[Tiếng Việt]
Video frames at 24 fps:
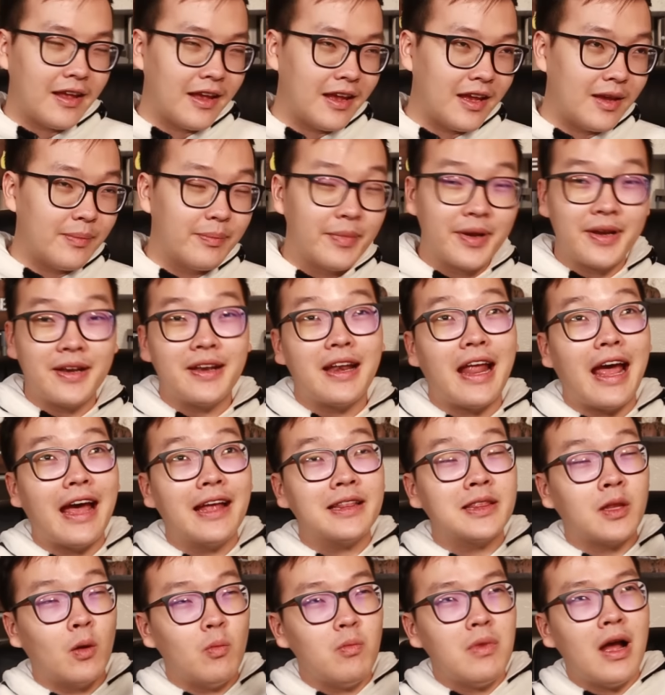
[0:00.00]
Thì mình đã
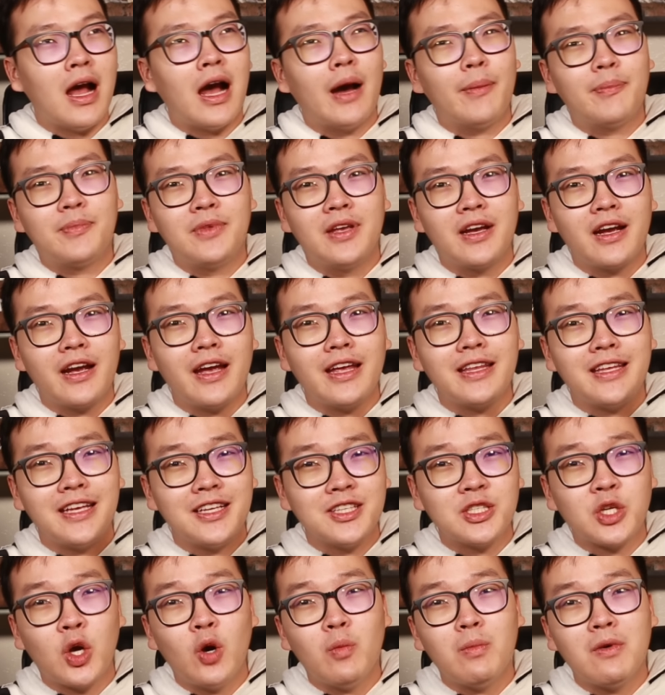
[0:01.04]
tổng hợp những cái chỉ
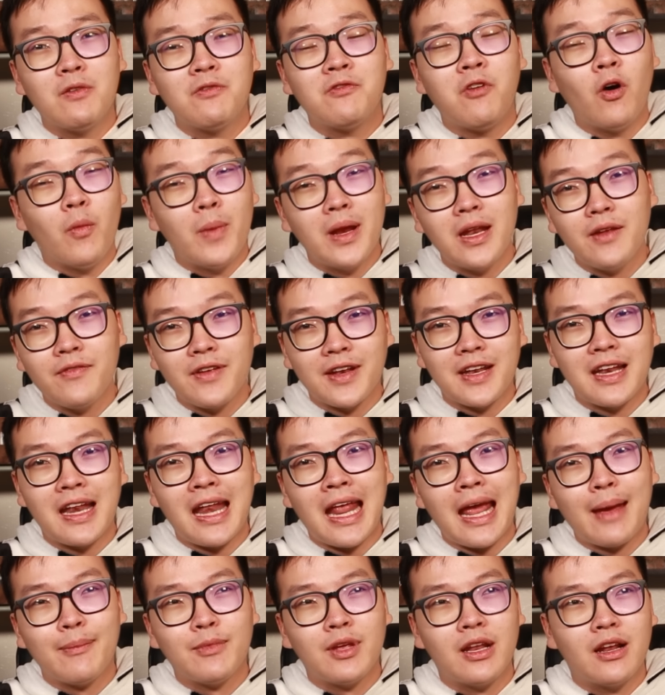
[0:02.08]
số mà phổ biến ở Việt
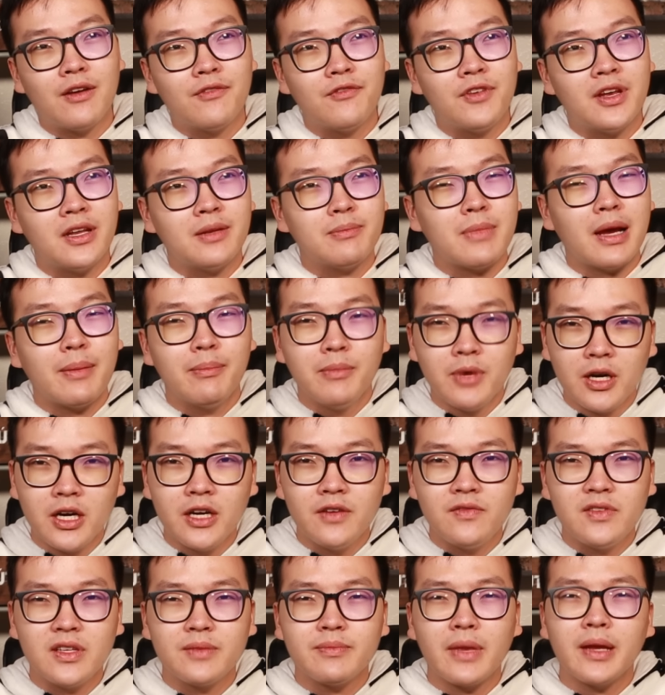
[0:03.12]
Nam như là vin
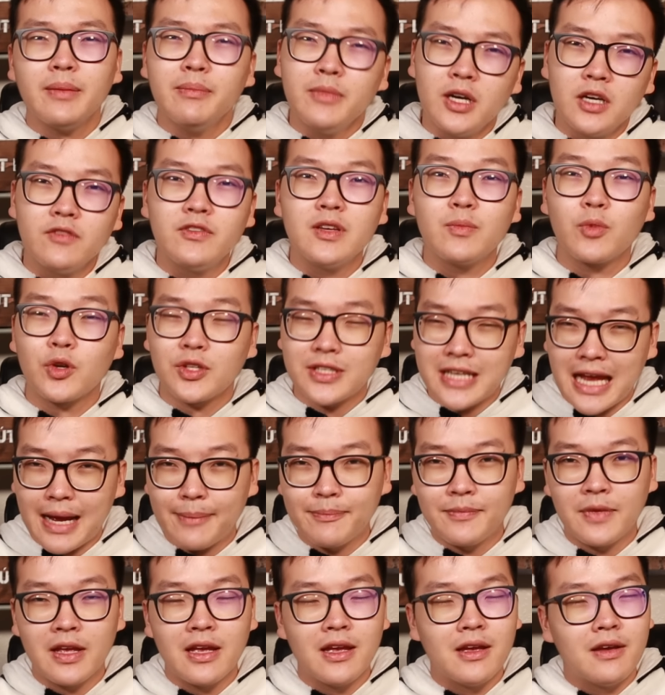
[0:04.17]
30 VN70,
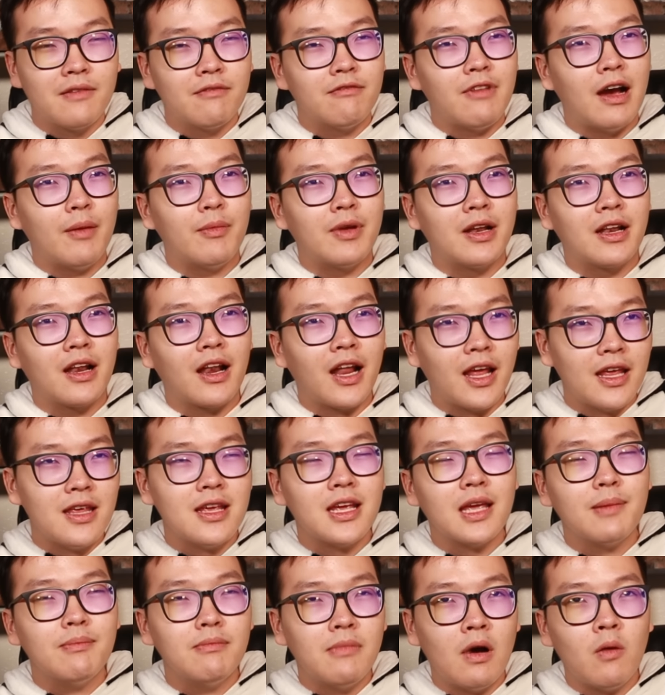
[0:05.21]
VN100 và mình lấy
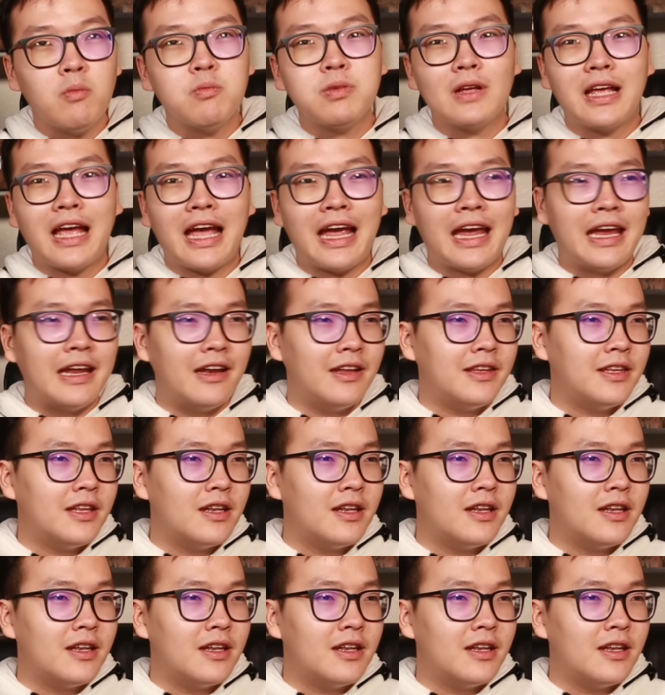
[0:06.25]
cái mốc ngày đó